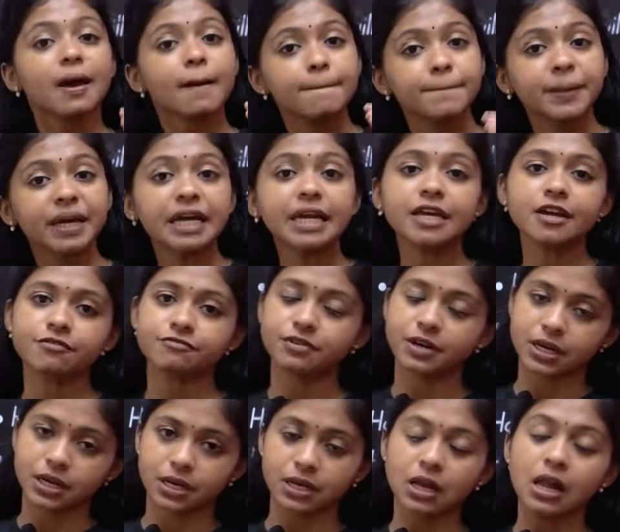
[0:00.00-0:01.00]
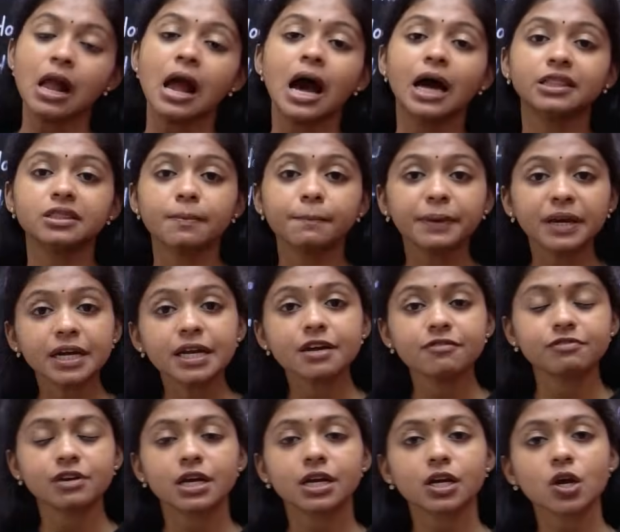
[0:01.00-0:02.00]
பிடிஎஃப் இருக்குது அந்த பிடிஎஃப்ல
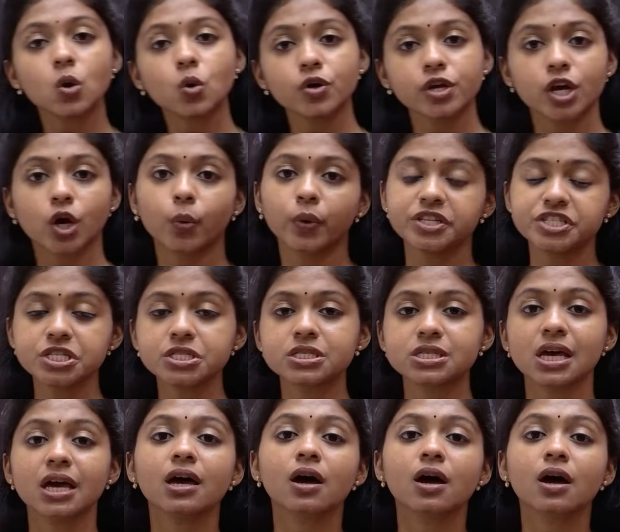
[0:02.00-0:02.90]
இருக்கக்கூடிய கொஷின் கொஷின்ஸை